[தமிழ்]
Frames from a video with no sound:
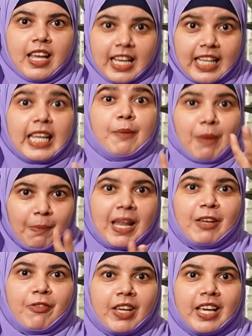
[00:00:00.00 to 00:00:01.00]
ஏன்னா நீங்கள்
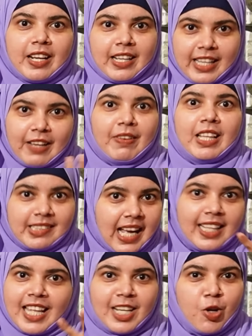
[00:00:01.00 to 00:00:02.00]
பப்ளிக் ஃபிகர் நீங்கள் வந்து
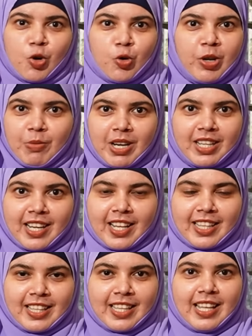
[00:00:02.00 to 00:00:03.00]
சாதாரண ஒரு குடிமகன்
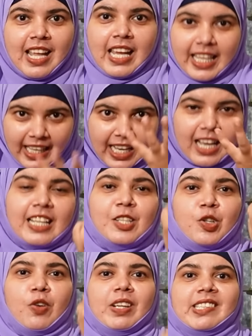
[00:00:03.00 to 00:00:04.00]
கிடையாது எல்லா
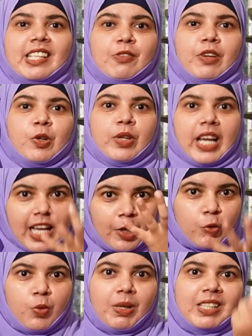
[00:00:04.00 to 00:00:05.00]
கண்ட்ரோவர்சியும் வரும் எல்லா
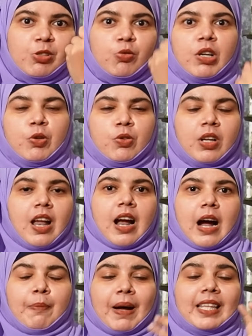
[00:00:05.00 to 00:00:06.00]
ரூமர்ஸும் வரும்
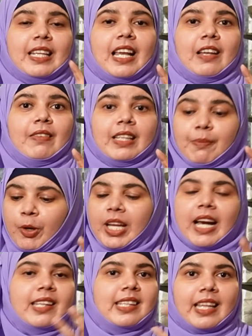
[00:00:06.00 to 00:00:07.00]
அப்போ அதனால வந்து
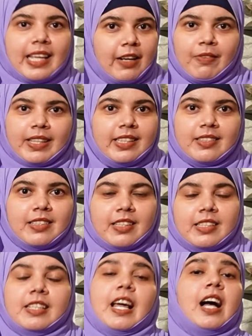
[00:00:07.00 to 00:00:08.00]
பொய்யான செய்திகள் வந்துட்டு
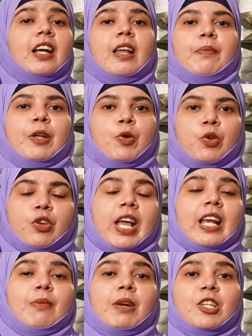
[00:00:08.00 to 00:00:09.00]
இருந்தது நாங்களும் அப்படி
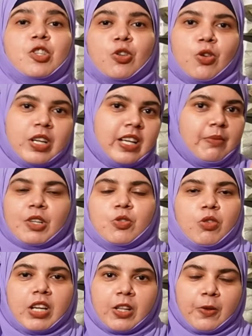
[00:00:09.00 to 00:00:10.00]
கொடுத்துட்டோம் எங்களை மன்னிச்சுக்கோங்க
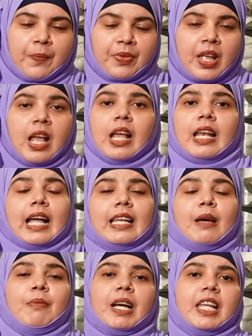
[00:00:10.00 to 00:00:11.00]
அப்படின்னு சொல்லியிருந்தோம் இல்லை
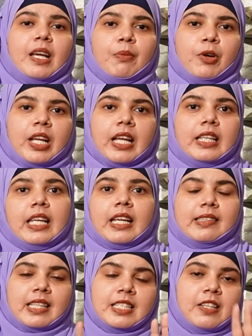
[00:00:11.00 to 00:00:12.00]
அதெல்லாம் மன்னிக்க முடியாது
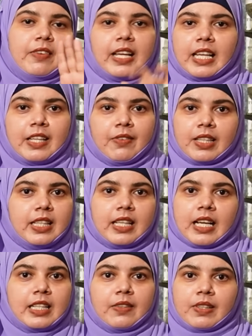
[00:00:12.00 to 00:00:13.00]
நீங்கள் செஞ்ச வேலைக்கு வந்து
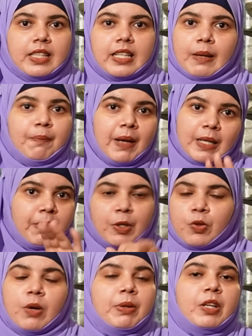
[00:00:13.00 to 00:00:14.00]
நாங்கள் வந்து கம்ப்ளைண்ட்
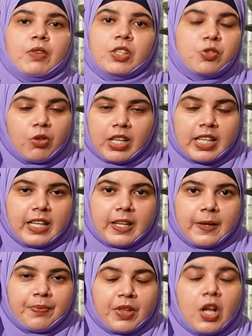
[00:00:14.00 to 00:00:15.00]
பண்ணுவோம் அப்படின்னு வந்து
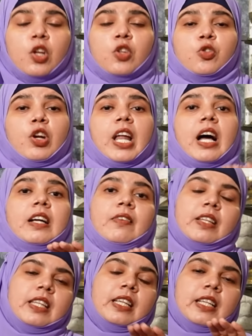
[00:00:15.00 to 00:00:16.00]
சொல்லியிருந்தாங்க ஸோ நாங்கள்
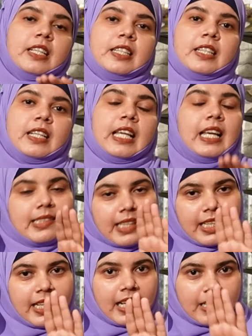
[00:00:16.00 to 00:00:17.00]
வந்து இல்லை
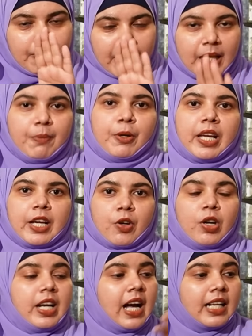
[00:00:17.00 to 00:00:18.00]
சார் நாங்கள் மன்னிப்பு
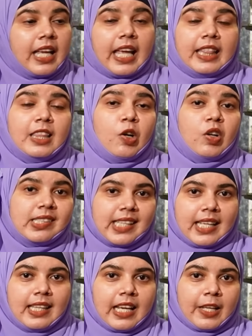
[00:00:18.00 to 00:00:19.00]
கேட்குறோம் நாங்கள் எந்த ஒரு
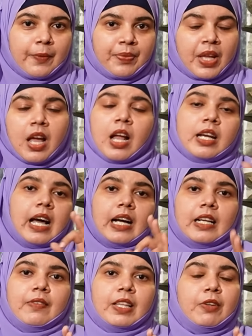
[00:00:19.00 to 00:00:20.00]
செய்திலையும்
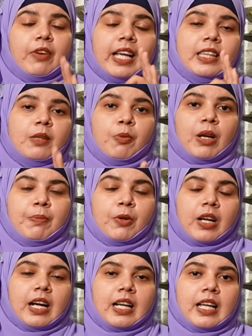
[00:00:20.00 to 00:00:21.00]
நாங்கள் வந்து வயிற்று
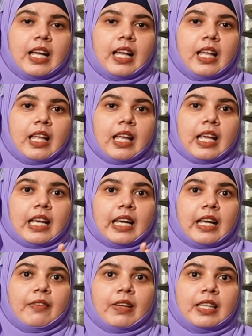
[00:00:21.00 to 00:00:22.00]
பொழைப்புக்காக
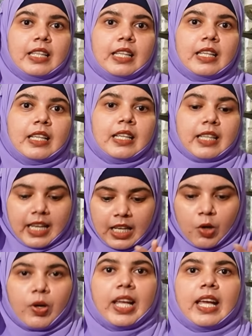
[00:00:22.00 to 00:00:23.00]
இல்லைனா வந்து
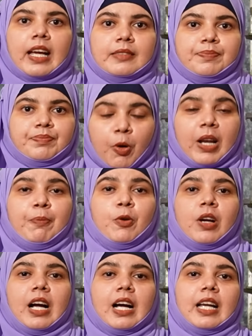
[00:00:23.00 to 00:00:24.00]
எங்களுடைய
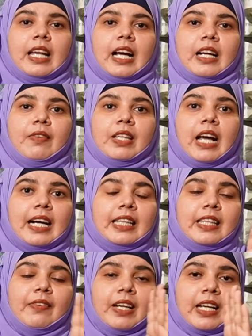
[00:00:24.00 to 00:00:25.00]
பொழைப்புக்காக நாங்கள் வந்து
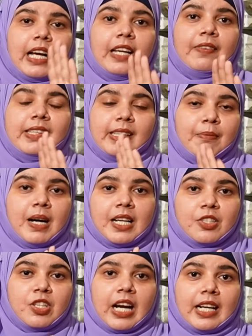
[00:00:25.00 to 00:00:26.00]
அடுத்தவனை கழுவி
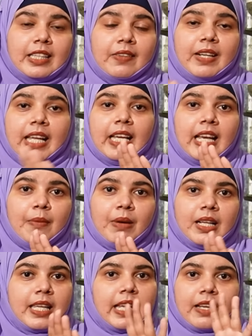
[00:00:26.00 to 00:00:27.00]
சம்பாரித்து அடுத்தவனை
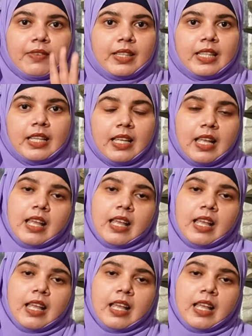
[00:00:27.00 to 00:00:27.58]
இல்லாமாக்கியெல்லாம் வந்து